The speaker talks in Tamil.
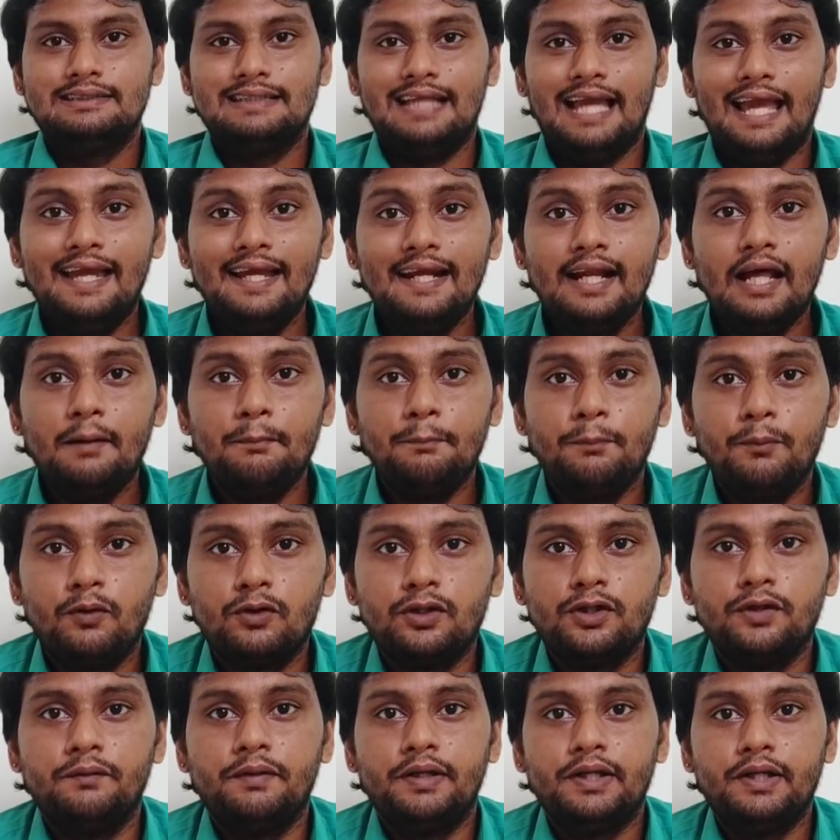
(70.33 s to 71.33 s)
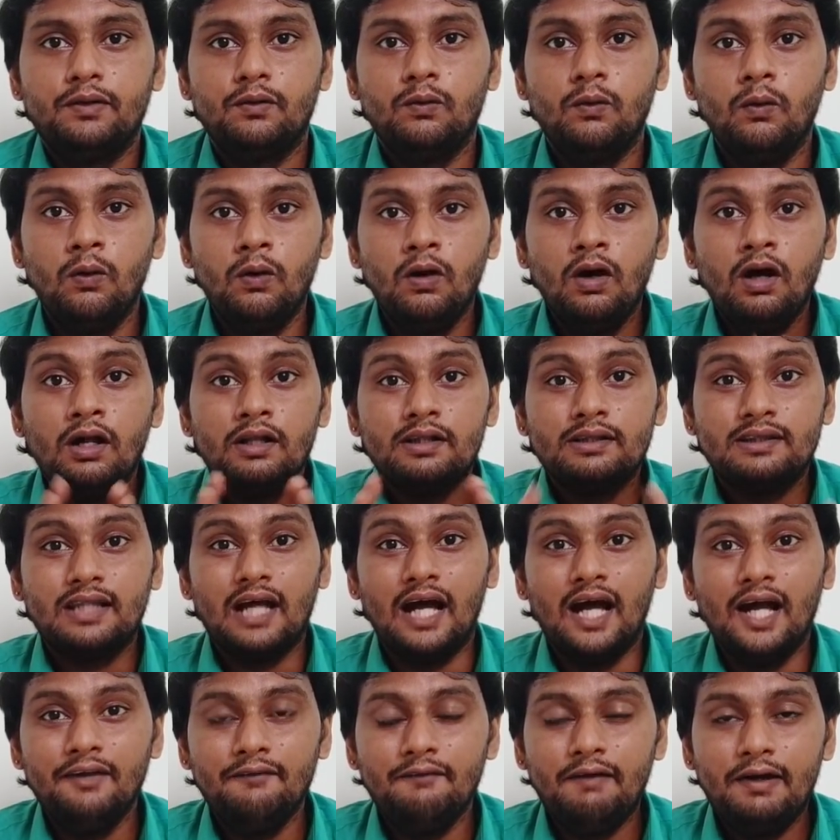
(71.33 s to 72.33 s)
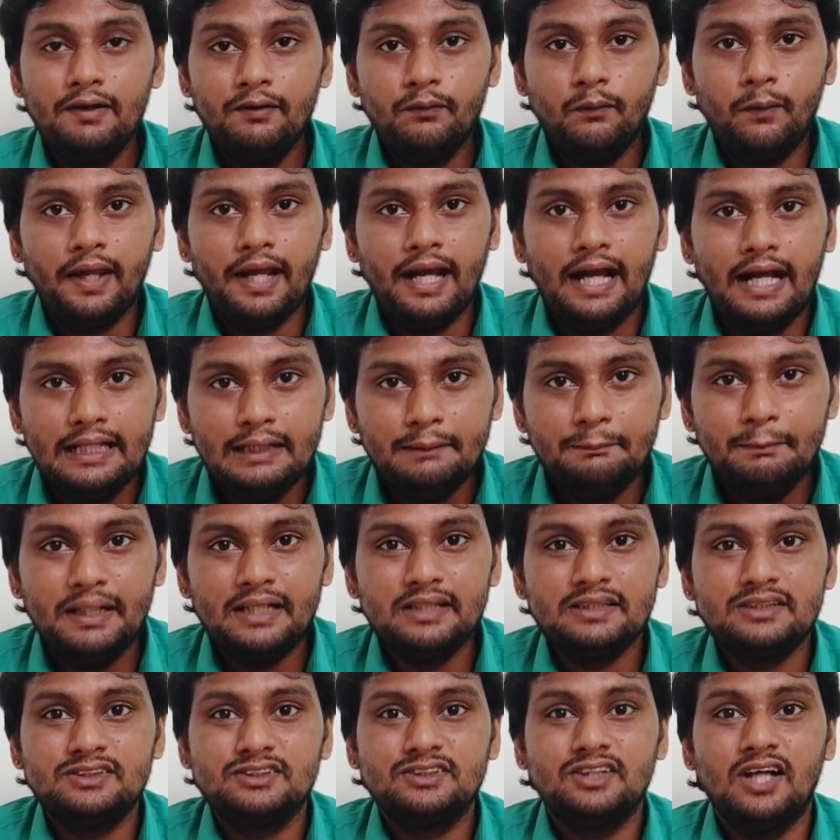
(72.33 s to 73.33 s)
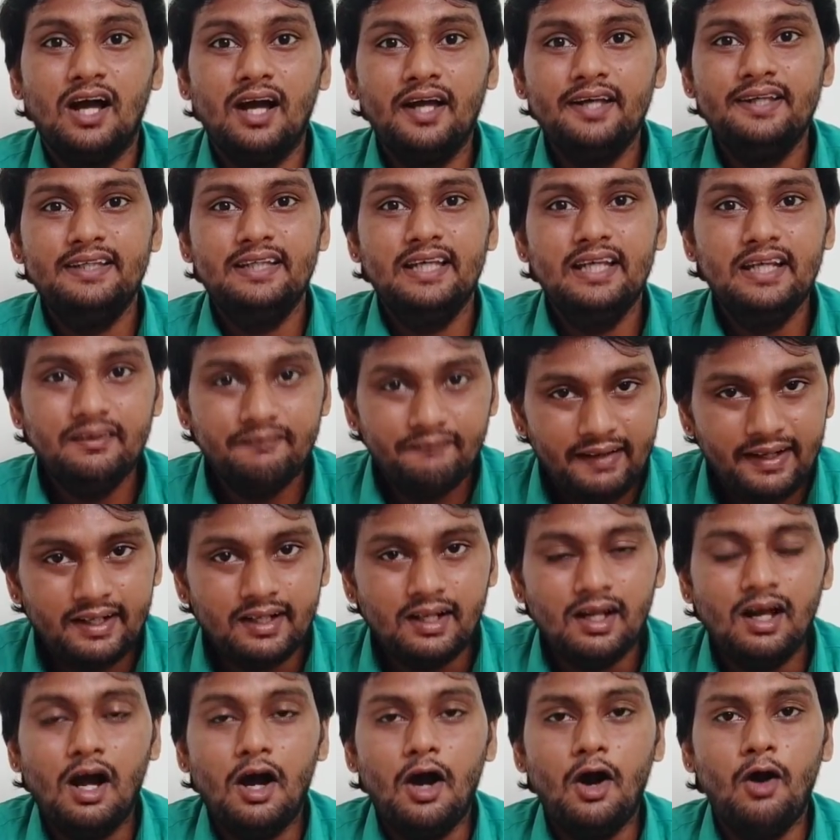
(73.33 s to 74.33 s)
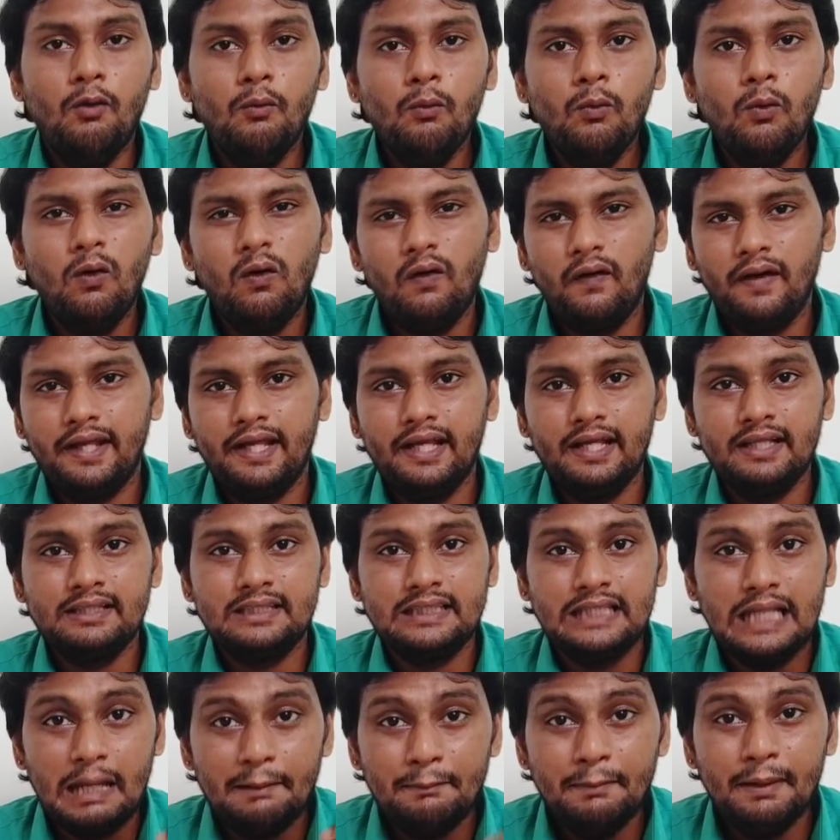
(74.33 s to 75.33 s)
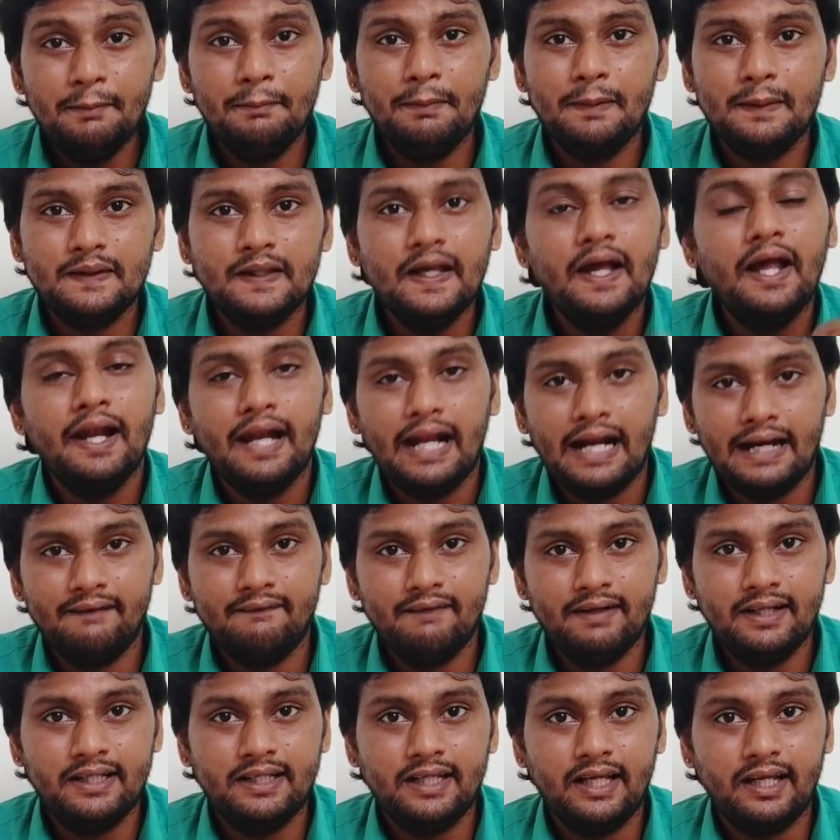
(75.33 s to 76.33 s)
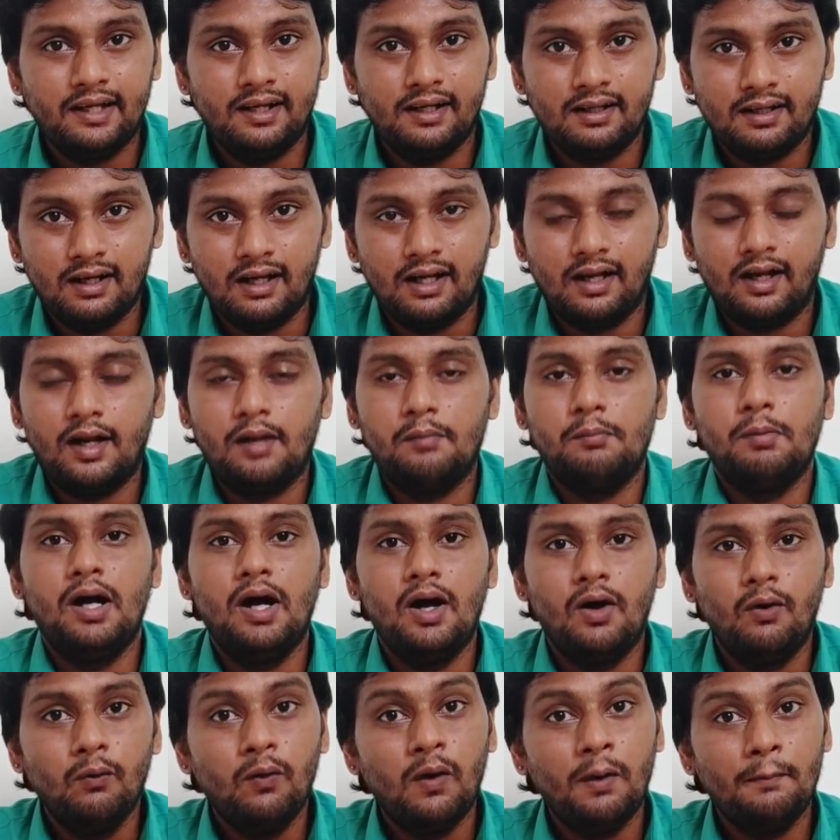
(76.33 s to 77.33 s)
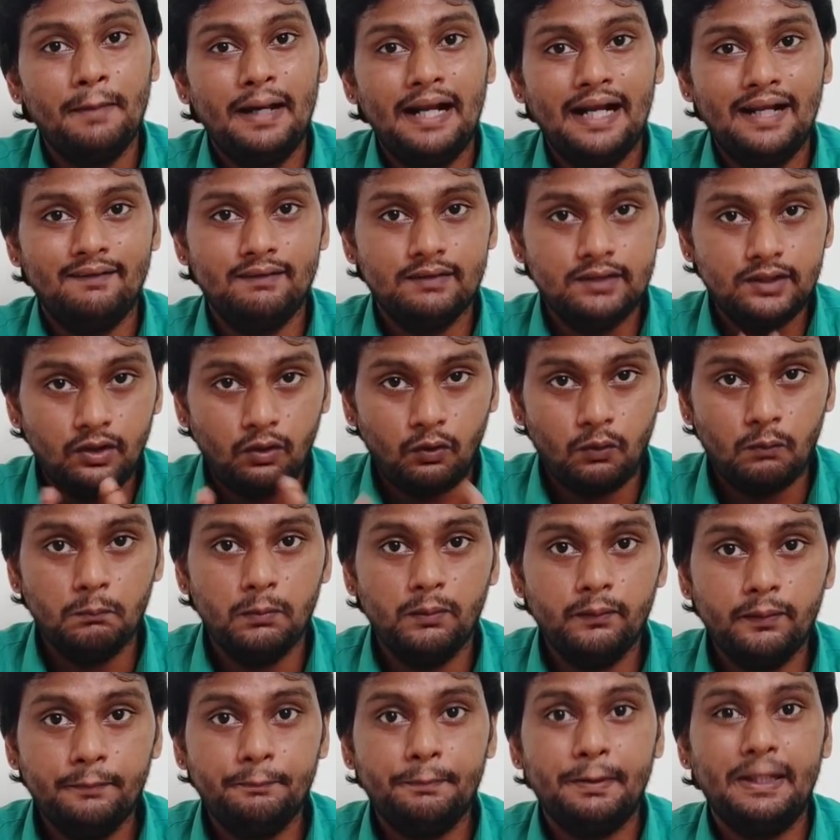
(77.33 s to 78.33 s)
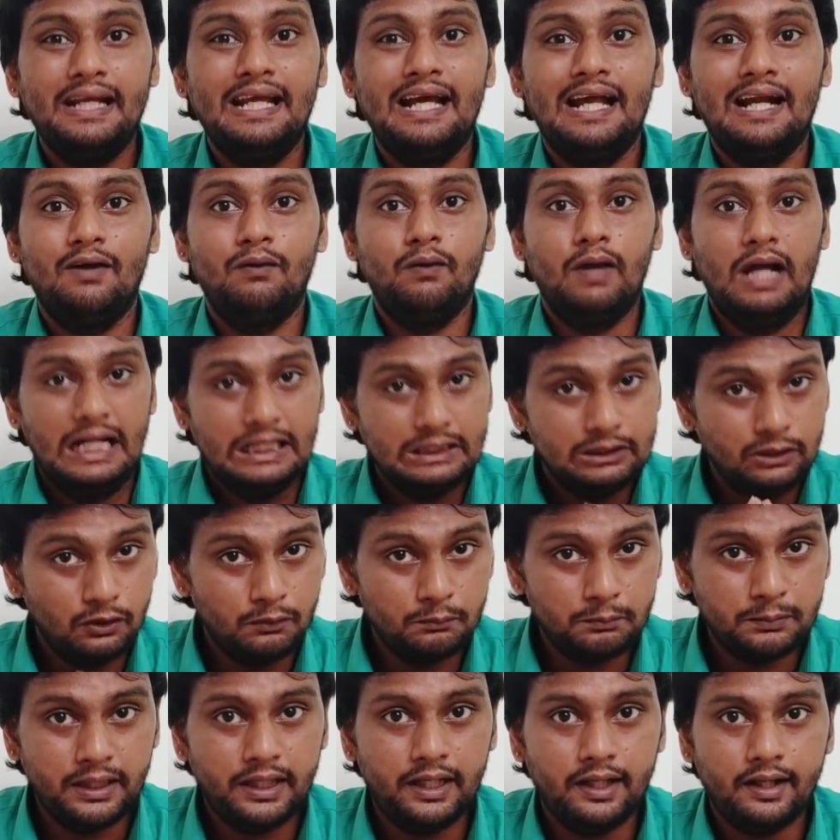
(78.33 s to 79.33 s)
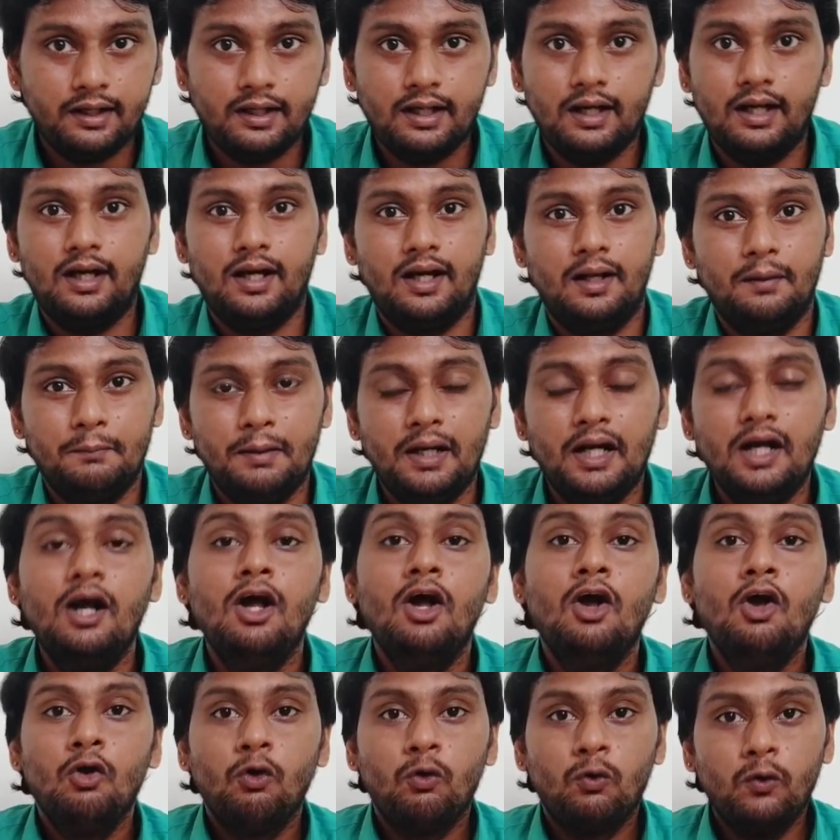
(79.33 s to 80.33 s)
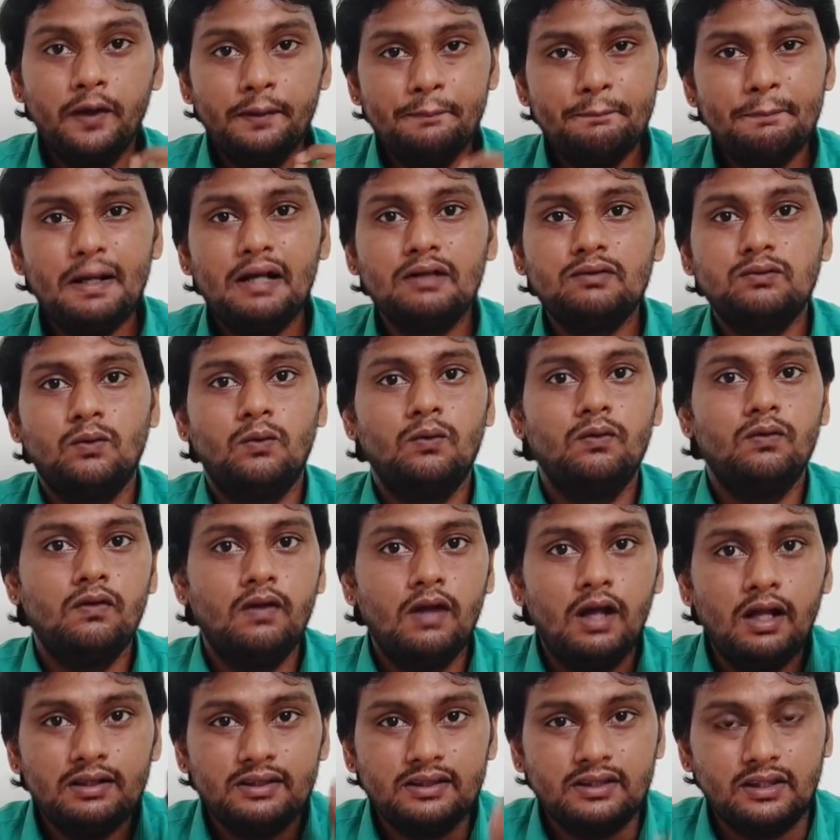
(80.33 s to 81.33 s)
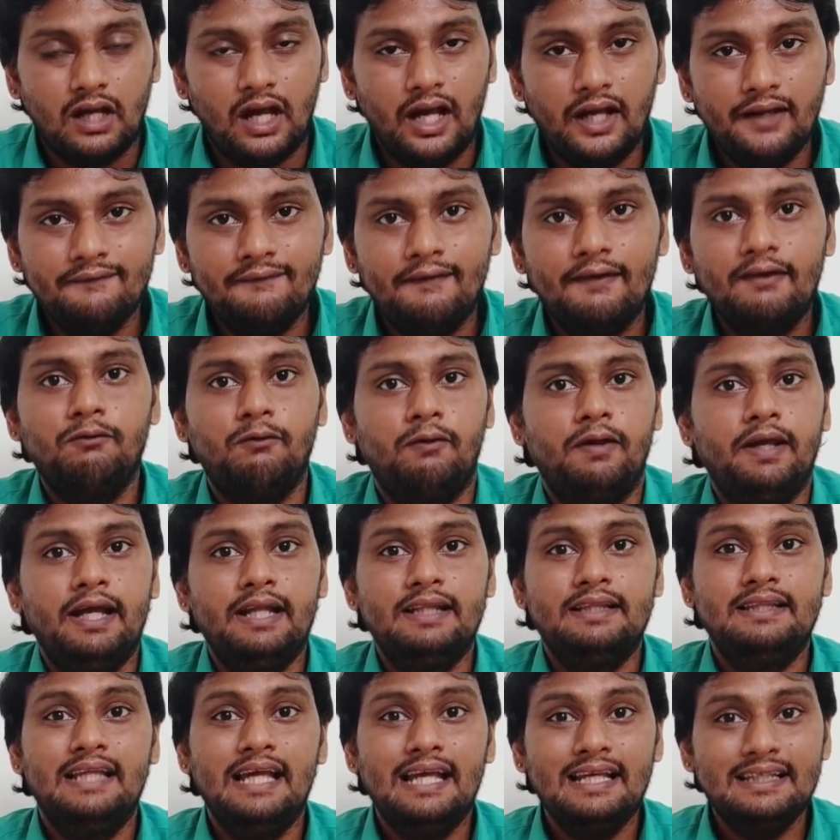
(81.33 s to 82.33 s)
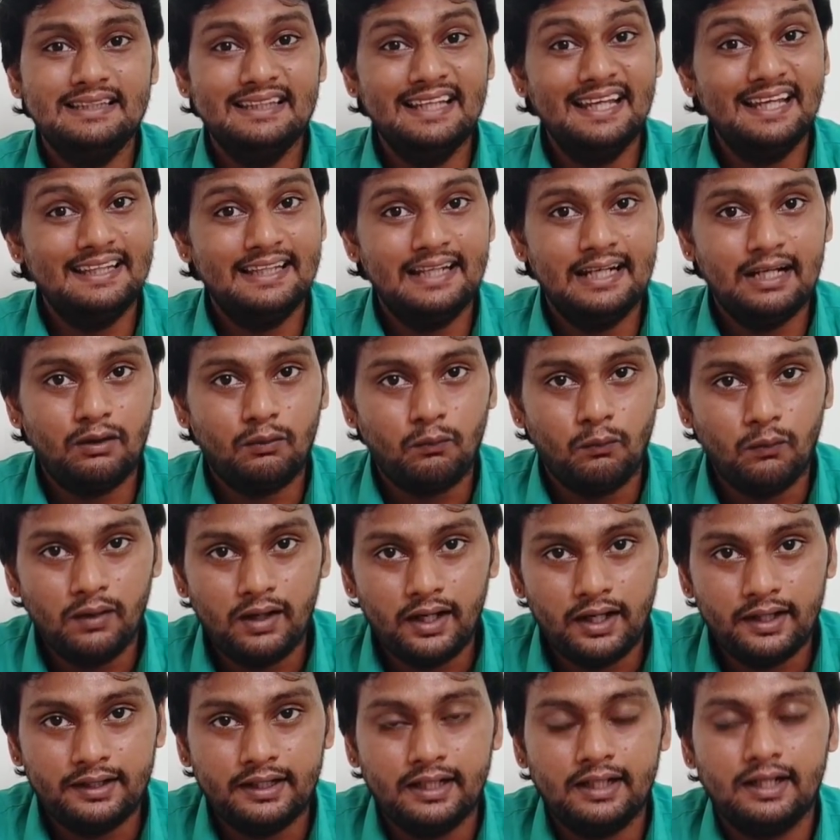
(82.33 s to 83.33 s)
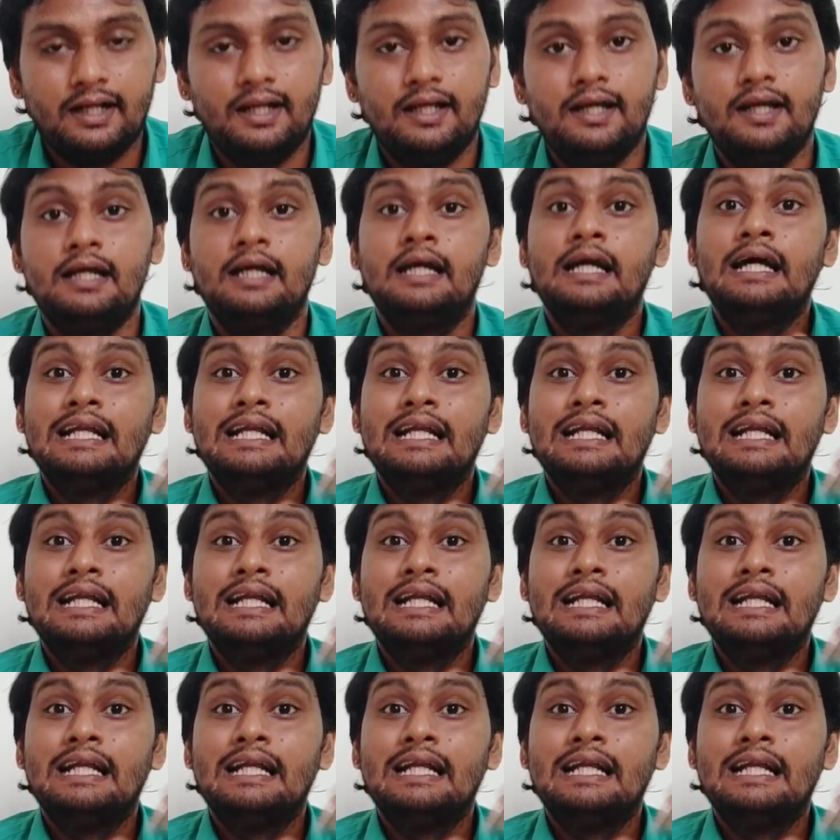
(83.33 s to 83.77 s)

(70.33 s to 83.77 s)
சைனா பொறுத்த வரைக்கும் தாய்வானுடைய அதிபர் ஷா யிங் வென் அவங்களுடைய சமீபத்திய நடவடிக்கைகள் காரணமா அவங்க மேல வந்து ரொம்பவே பெரிய அளவுல அதிருப்தியில இருக்காங்களாமா குறிப்பா சொல்லணும்னா தாய்வானுடைய தேசிய தின கொண்டாட்டங்களை